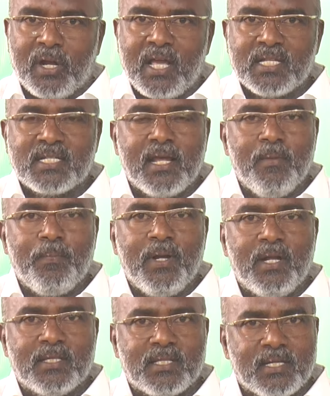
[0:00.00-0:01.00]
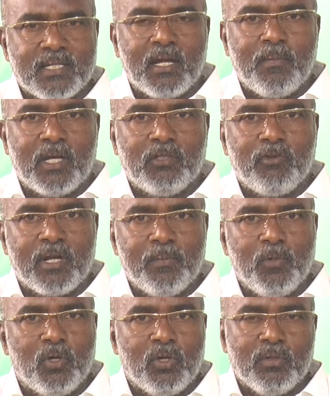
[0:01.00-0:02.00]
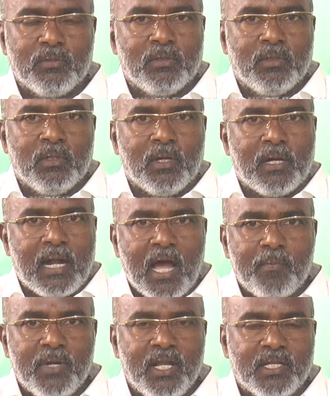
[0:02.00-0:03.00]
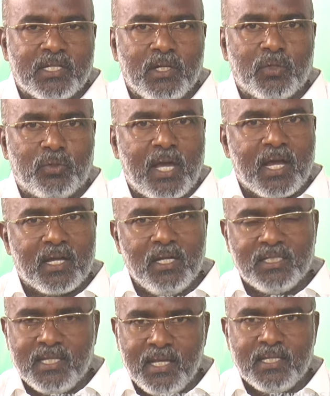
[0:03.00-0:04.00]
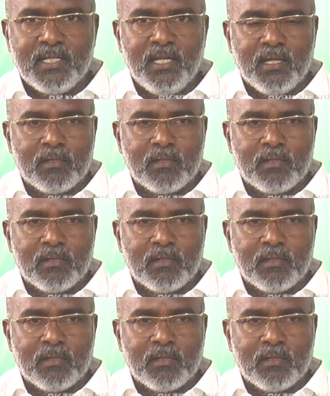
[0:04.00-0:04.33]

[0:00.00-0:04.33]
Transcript: రాష్ట్ర ఎంపీటీసీల సంఘం ఆధ్వర్యంలో నామినేషన్లు దాఖలు చేసి